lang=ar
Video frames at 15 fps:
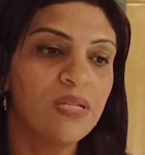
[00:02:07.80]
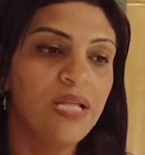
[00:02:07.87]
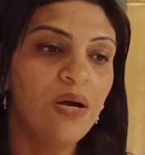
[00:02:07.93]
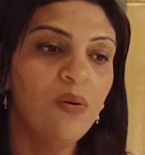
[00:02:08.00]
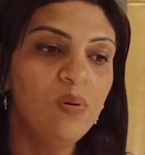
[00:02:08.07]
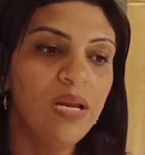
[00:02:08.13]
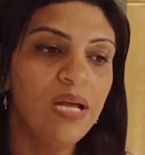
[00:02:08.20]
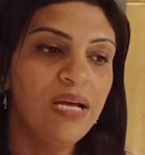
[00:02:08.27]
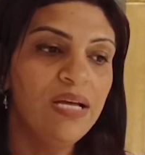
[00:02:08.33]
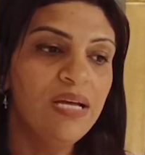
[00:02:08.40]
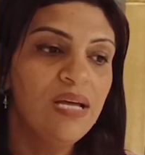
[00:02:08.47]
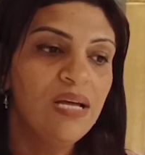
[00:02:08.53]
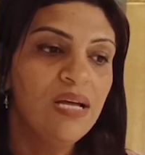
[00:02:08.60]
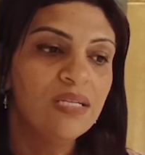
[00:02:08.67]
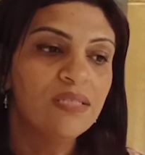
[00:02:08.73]
دولة
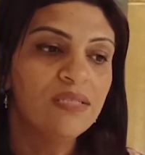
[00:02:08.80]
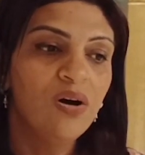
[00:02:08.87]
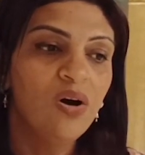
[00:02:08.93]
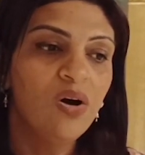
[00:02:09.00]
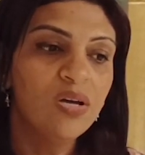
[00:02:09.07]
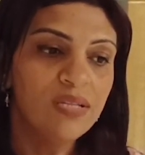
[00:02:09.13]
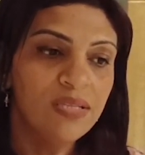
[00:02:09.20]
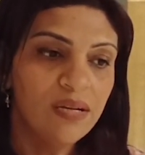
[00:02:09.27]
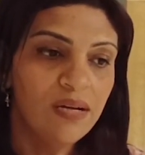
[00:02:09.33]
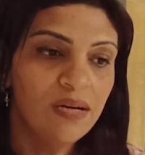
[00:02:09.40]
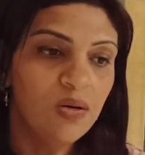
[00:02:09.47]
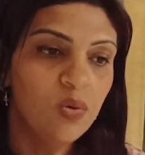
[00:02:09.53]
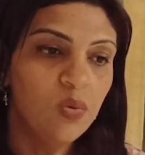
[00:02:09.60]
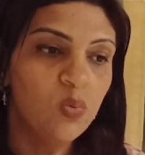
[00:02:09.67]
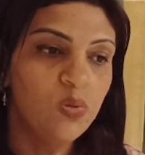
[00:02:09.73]

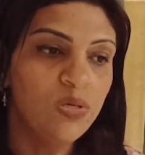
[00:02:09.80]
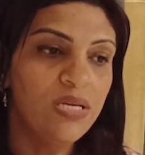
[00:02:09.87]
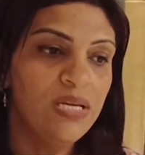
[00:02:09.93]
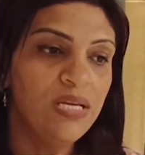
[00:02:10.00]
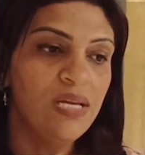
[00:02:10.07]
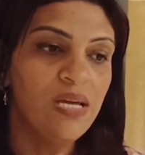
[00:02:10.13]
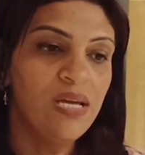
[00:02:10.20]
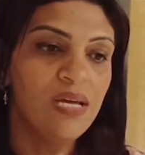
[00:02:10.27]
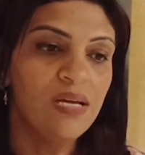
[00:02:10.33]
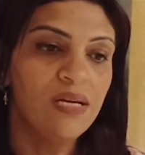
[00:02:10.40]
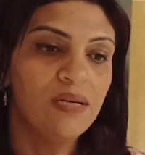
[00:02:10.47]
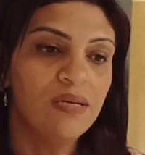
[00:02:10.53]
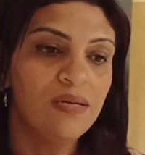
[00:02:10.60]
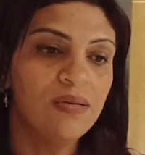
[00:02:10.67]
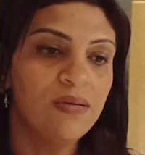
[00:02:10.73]
ضاغطة
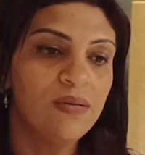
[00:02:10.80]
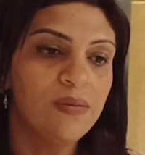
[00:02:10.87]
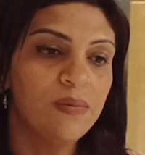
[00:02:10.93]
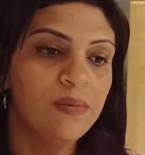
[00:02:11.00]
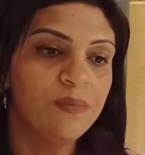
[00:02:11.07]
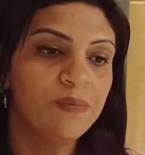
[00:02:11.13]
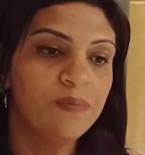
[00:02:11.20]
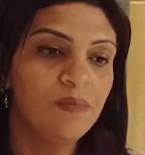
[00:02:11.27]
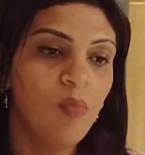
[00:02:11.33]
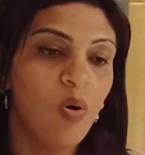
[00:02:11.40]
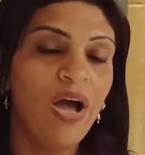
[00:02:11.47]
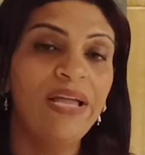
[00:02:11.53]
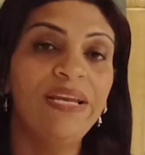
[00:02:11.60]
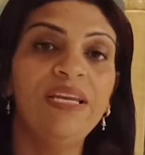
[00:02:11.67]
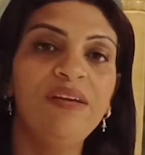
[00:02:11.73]

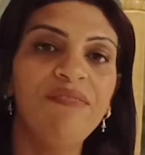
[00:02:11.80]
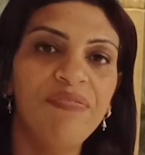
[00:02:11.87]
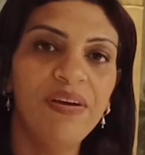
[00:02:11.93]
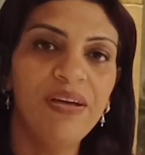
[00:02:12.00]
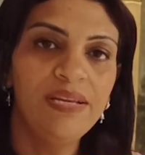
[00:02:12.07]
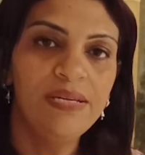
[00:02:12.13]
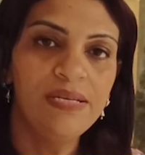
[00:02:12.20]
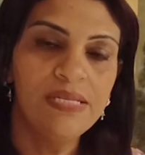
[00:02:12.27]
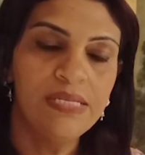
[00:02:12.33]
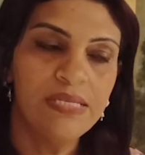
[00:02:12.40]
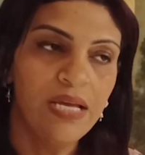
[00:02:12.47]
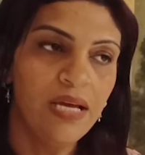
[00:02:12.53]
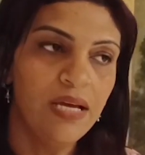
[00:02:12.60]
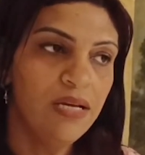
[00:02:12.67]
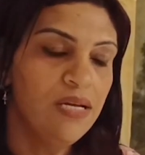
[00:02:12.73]
ومعنفة
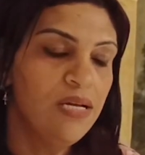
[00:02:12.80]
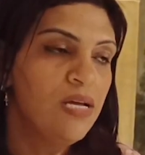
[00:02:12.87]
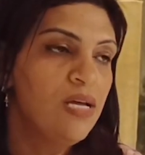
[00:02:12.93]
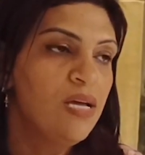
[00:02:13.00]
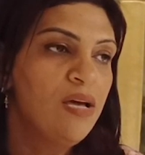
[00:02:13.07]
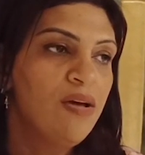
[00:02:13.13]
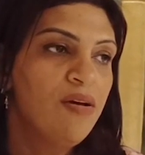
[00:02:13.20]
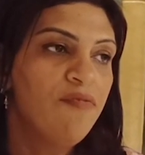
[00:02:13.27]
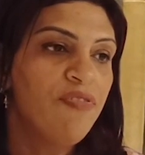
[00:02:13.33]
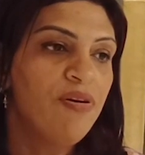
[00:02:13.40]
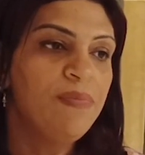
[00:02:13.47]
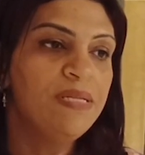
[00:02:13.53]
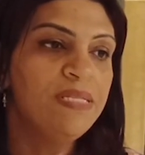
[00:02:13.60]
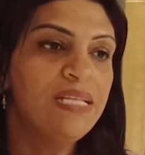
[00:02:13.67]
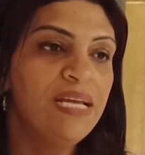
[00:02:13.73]
للنساء
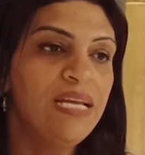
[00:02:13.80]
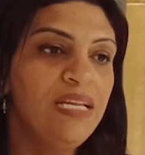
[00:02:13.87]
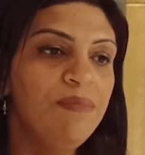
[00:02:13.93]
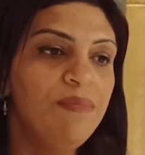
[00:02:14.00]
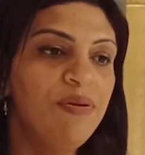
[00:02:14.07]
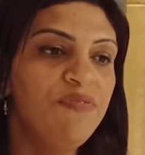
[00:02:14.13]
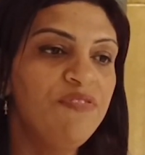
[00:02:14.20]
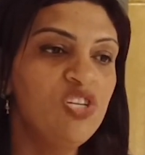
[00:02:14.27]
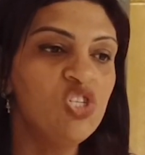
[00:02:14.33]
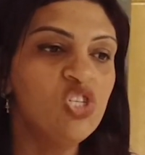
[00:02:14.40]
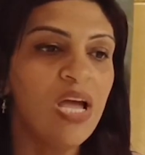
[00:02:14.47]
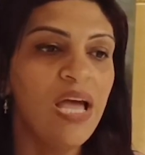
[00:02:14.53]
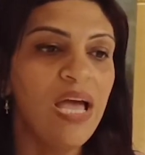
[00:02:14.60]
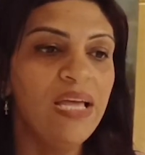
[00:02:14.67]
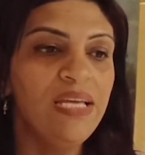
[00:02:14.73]
فبالتالي
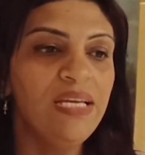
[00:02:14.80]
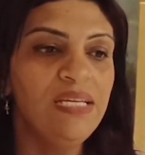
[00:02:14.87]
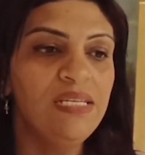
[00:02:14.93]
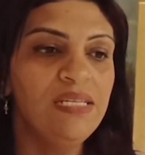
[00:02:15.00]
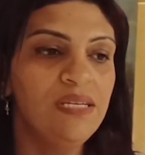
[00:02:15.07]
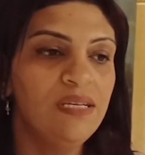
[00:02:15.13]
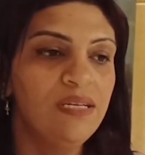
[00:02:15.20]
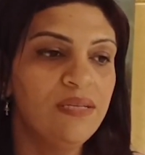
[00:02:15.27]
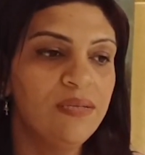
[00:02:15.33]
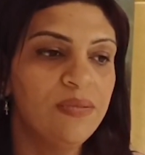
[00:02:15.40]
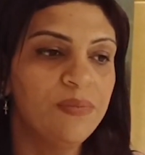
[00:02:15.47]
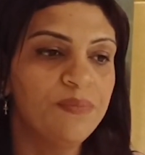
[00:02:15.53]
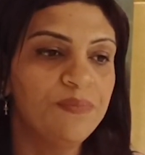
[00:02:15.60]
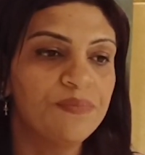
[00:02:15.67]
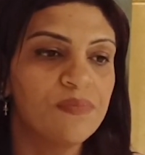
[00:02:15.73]
مفيش أي
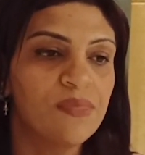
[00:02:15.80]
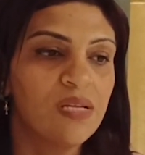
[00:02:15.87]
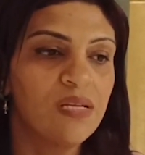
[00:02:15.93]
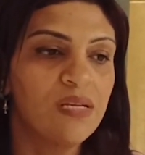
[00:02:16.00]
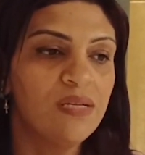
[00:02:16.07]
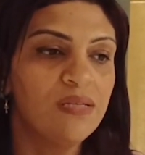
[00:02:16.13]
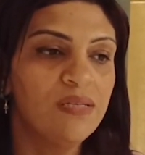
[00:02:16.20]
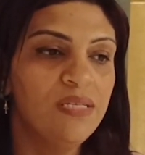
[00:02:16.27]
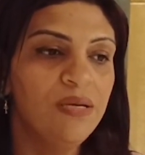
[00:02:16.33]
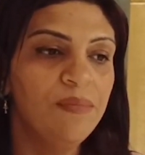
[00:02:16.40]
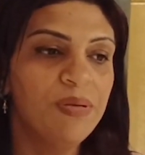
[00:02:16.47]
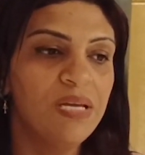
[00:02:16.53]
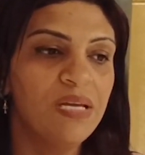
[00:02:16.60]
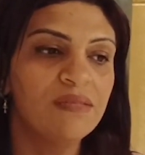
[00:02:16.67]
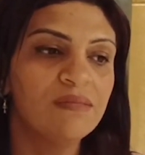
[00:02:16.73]

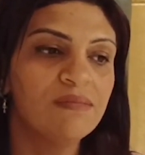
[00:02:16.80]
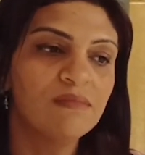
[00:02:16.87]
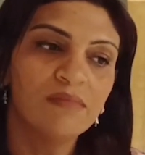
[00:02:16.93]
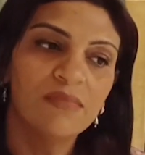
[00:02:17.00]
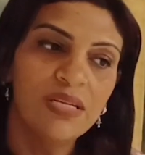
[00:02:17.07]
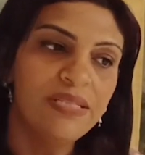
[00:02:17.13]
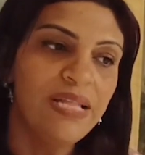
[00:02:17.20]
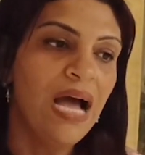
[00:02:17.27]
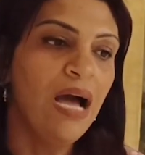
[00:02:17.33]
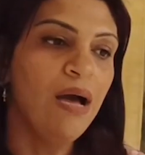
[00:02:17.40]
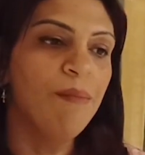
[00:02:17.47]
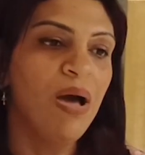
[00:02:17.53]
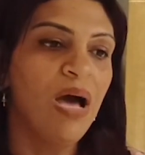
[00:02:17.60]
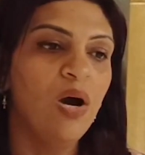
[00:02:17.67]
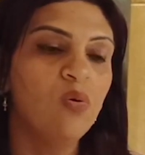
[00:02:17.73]
يمكن
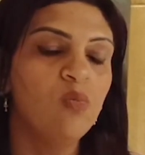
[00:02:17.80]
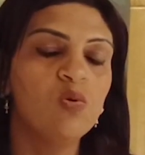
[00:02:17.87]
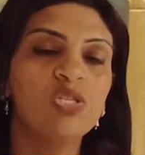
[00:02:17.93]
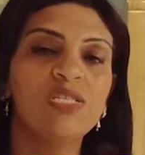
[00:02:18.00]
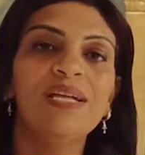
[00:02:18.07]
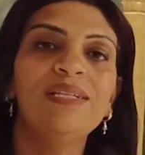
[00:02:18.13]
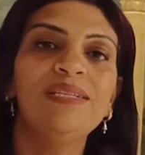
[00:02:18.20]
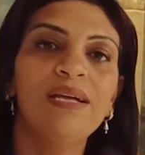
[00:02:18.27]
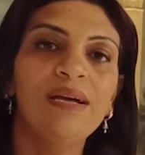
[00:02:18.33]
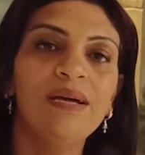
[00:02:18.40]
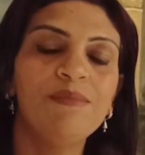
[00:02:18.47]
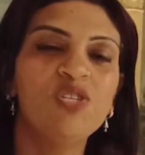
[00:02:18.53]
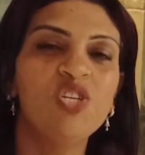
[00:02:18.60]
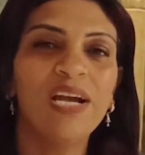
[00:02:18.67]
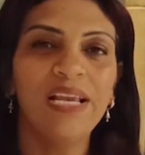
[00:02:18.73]
دعم أو
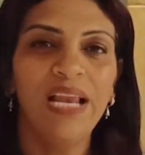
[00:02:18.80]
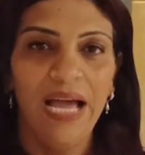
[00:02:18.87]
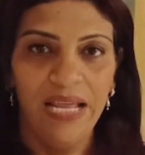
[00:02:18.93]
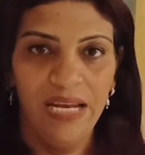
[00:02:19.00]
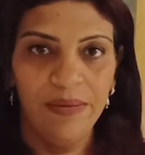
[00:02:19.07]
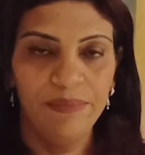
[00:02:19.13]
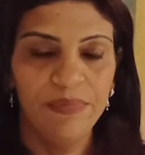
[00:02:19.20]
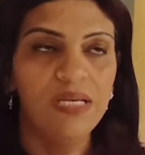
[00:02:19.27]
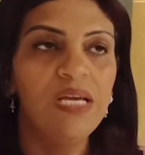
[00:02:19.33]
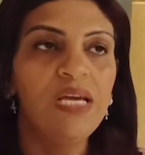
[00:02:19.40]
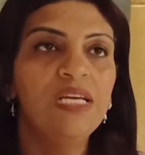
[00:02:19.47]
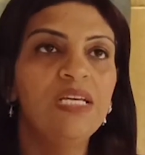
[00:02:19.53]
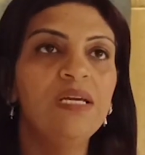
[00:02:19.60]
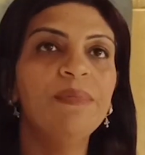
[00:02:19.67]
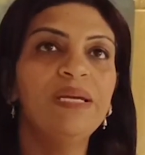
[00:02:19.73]
مساندة بشكل عالمي
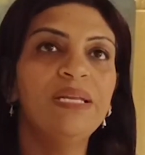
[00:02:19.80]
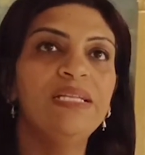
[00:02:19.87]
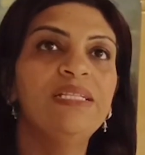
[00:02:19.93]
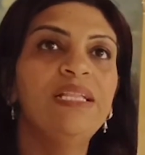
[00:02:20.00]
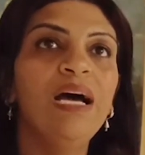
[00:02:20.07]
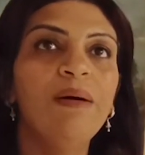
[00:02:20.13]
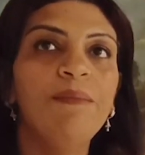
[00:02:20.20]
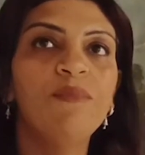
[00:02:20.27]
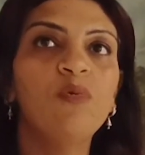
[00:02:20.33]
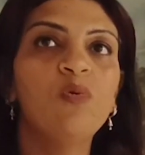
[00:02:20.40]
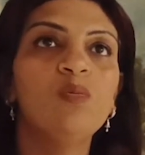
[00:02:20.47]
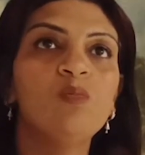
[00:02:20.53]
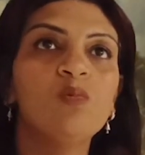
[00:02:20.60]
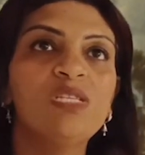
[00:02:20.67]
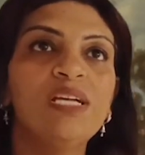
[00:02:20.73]
يمكن الدعم
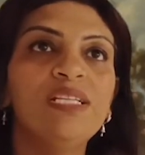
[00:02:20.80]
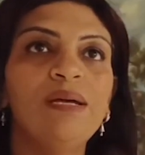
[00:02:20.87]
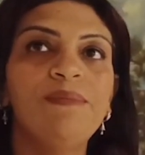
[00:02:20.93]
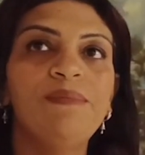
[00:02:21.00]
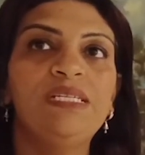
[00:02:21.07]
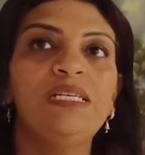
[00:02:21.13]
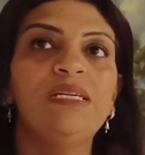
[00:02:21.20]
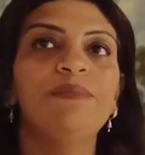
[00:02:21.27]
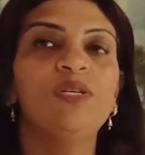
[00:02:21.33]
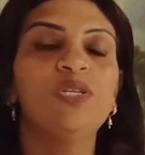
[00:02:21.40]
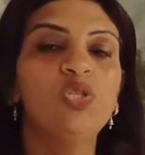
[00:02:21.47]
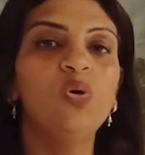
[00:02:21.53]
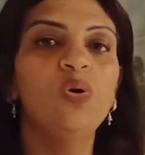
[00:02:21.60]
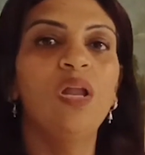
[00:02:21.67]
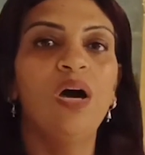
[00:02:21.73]
والمساندة بتيجي من
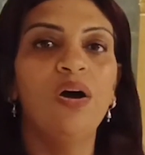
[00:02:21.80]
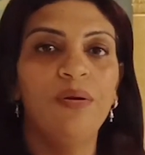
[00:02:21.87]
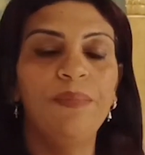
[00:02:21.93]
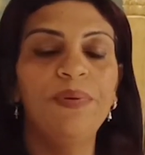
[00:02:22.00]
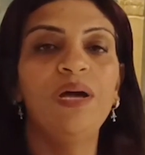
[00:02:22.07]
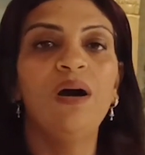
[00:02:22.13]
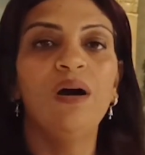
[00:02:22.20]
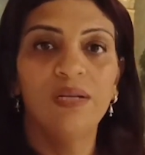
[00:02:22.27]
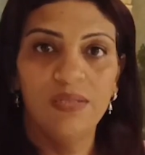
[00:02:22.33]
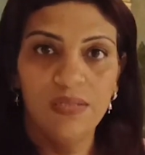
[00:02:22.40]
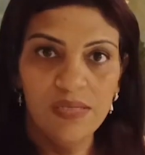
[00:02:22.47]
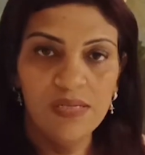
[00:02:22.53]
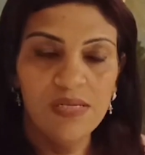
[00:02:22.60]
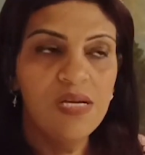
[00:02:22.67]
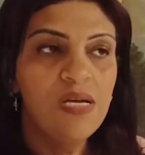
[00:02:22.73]
الدول العربية
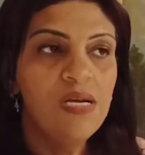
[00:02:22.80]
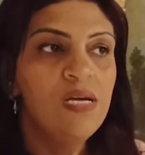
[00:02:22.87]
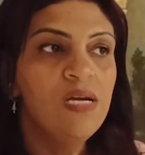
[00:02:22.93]
أكتر